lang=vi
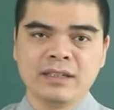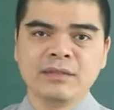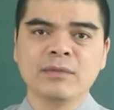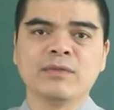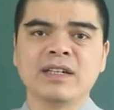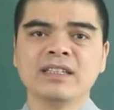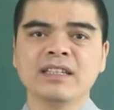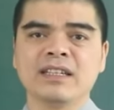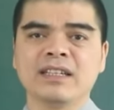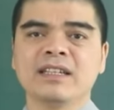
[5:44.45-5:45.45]
nhưng mà vẫn
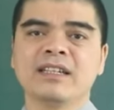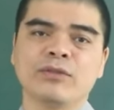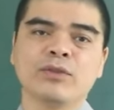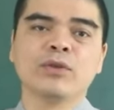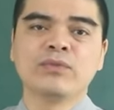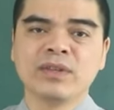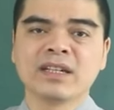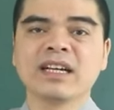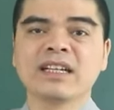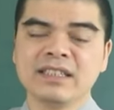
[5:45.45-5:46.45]
gì hiểu đối
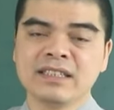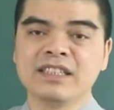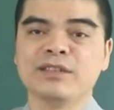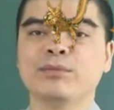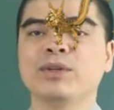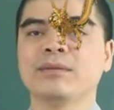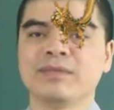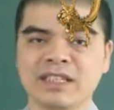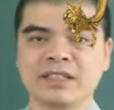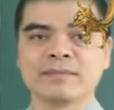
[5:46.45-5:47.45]
phương đang nghĩ gì muốn làm
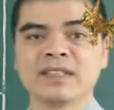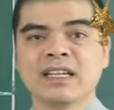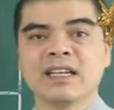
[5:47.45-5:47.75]
gì